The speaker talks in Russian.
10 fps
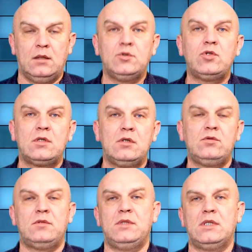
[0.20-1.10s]
Многие
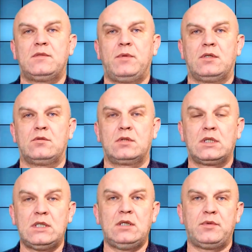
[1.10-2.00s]
люди меня спрашивают,
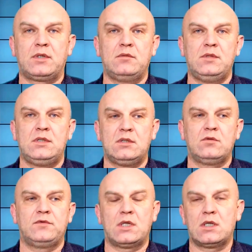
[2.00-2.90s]
когда я
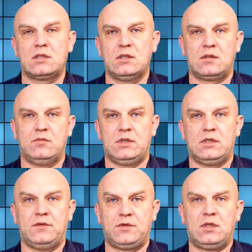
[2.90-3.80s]
прокомментирую вчерашние
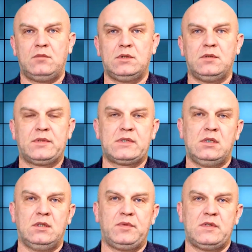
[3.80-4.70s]
события. Вчера было
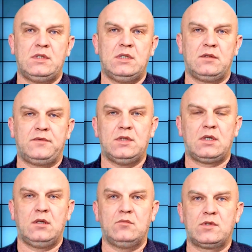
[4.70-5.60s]
послание президента
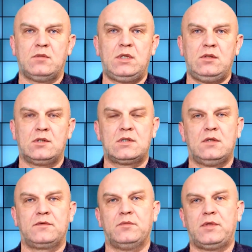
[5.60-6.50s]
Федеральному собранию,
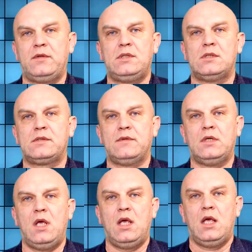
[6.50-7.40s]
отставка
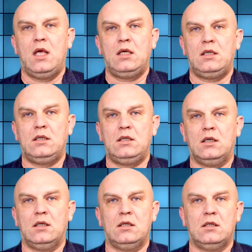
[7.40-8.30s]
правительства и
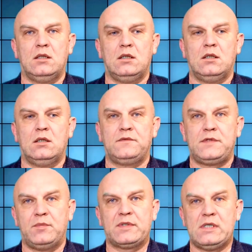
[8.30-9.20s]
э,
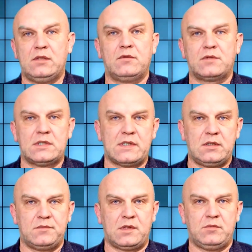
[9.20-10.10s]
все последовавшие за
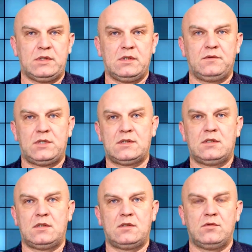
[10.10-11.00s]
этим события. В
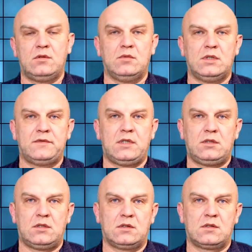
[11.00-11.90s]
частности, сегодня была
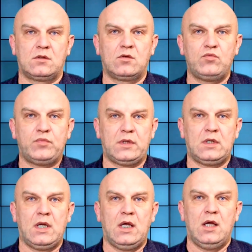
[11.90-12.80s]
встреча с
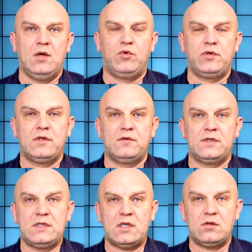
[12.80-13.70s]
группой по
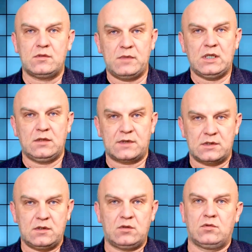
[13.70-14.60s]
внесению изменений в
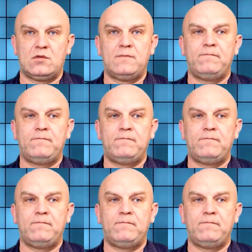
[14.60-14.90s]
Конституцию.